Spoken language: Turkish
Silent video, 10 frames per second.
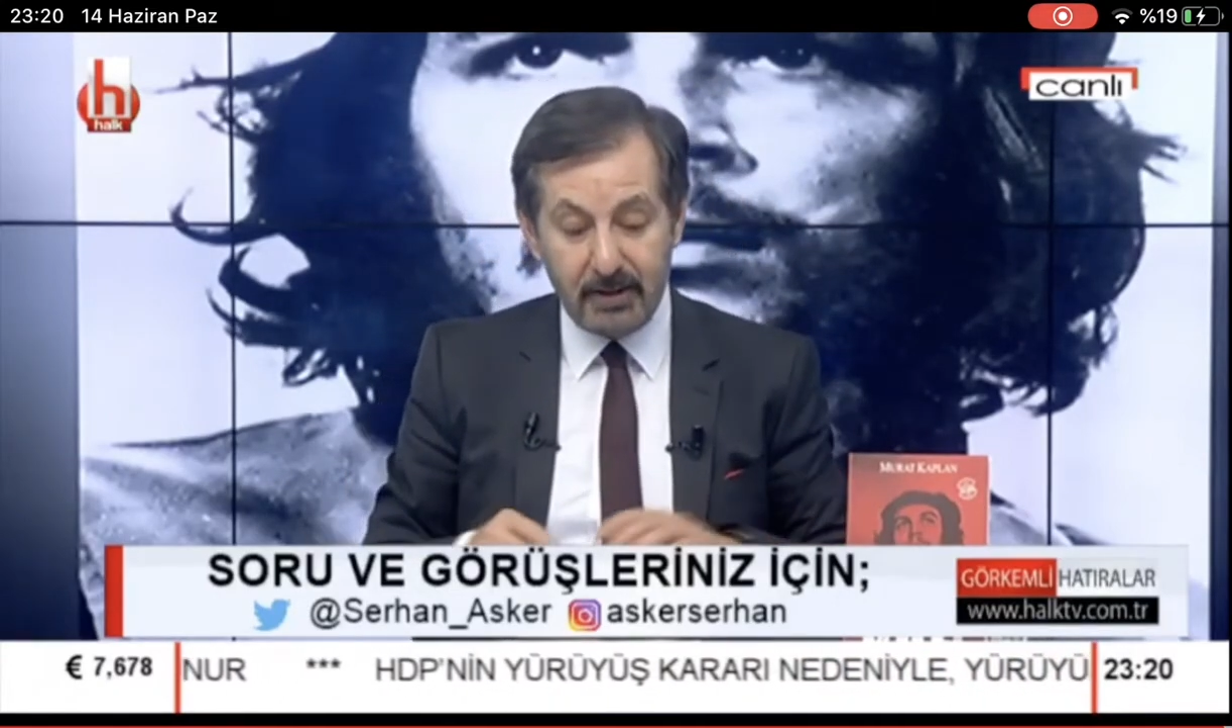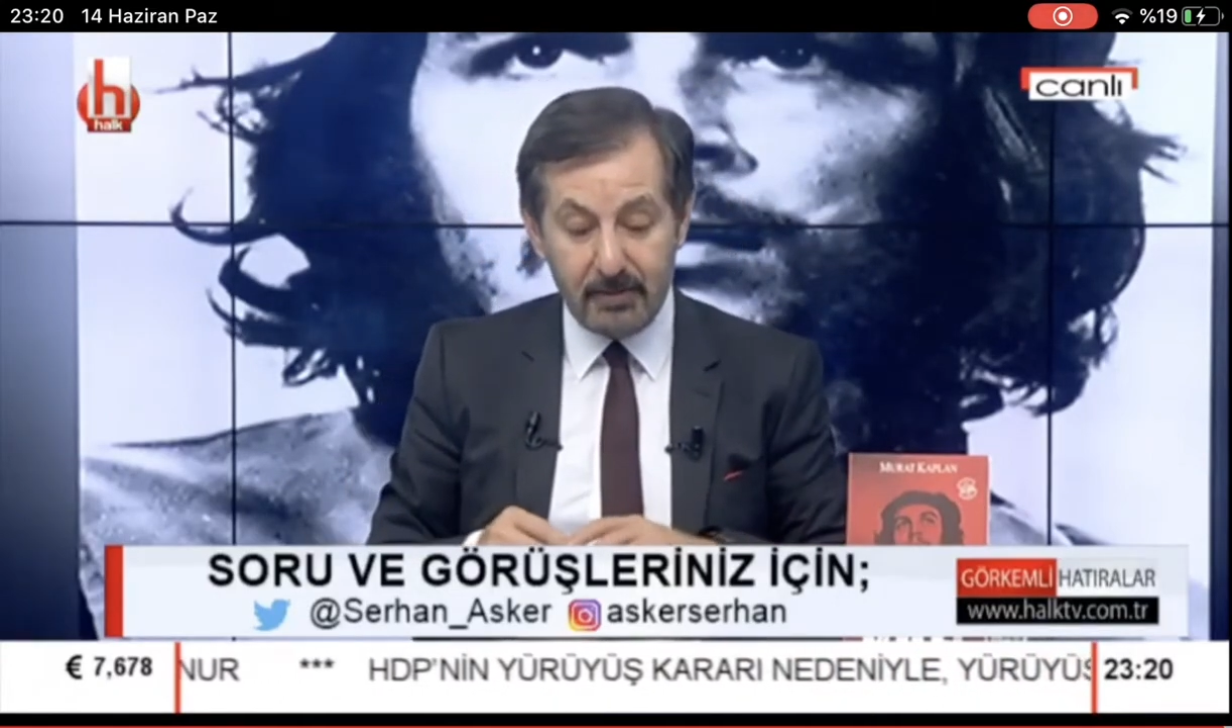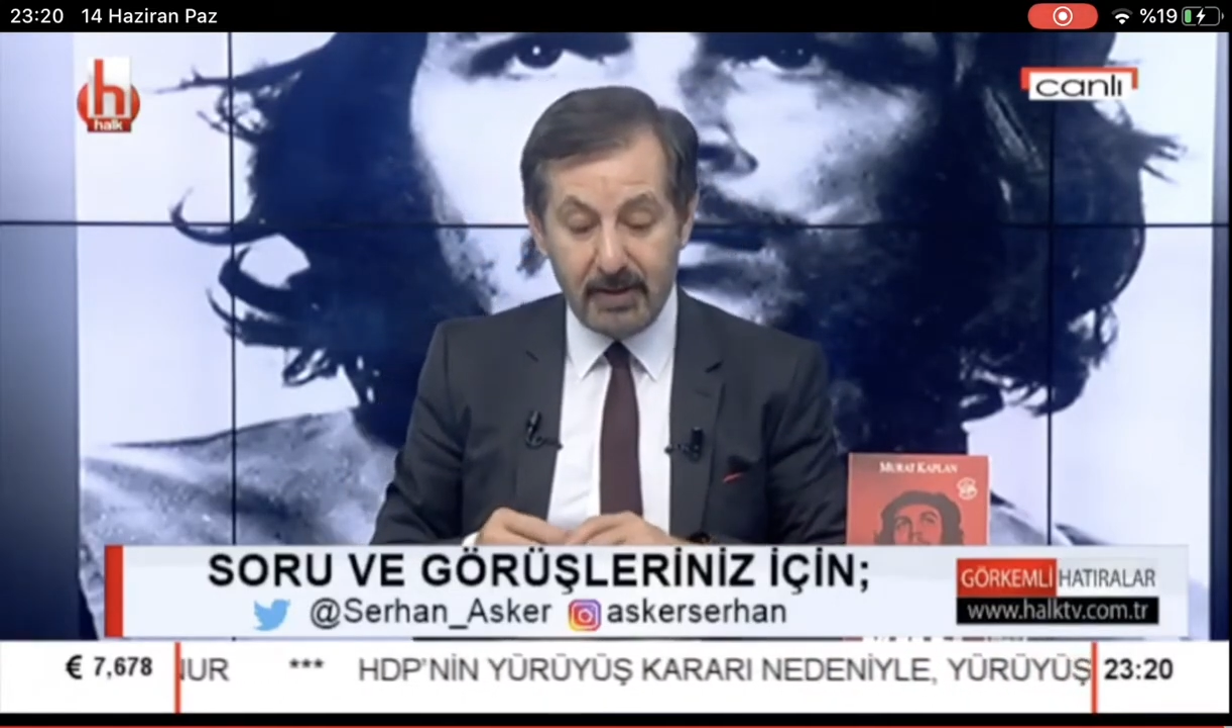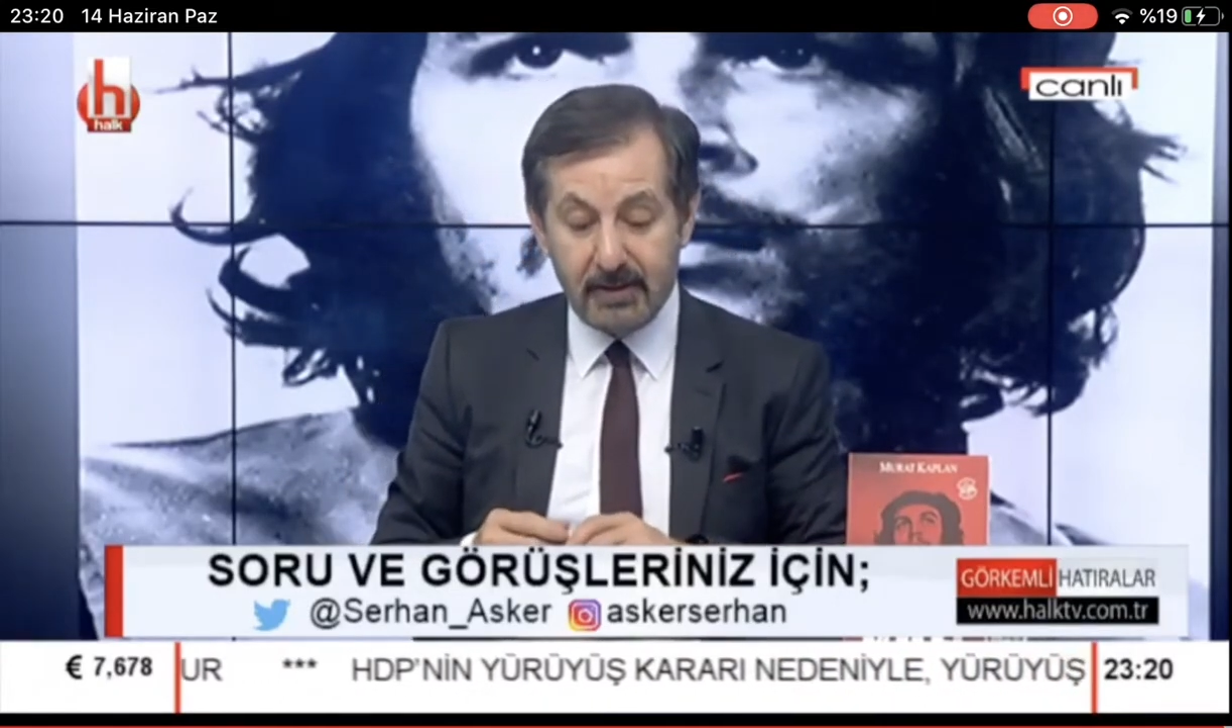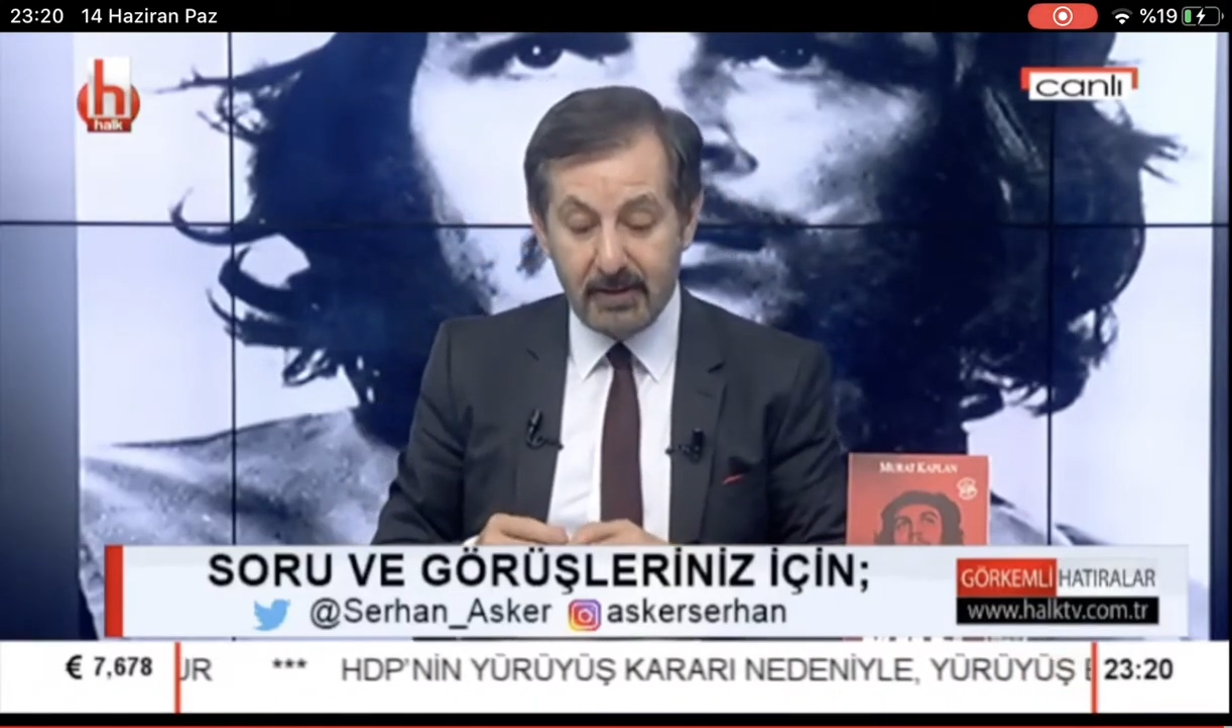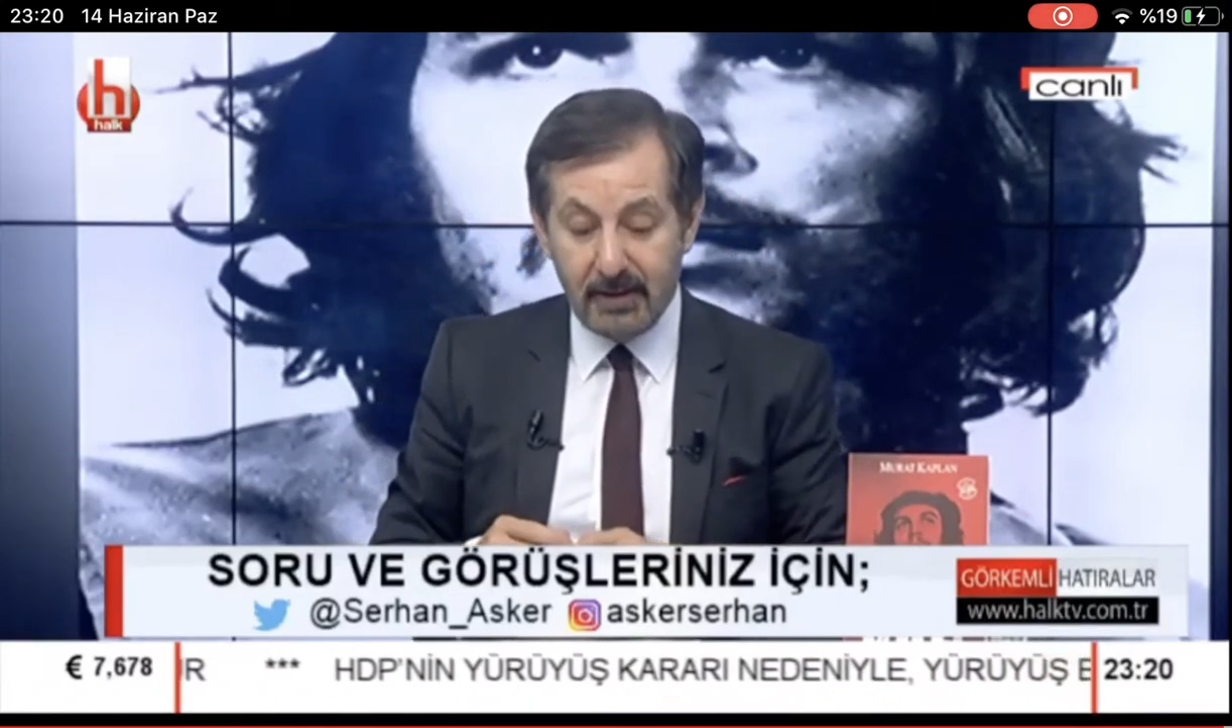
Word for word: demek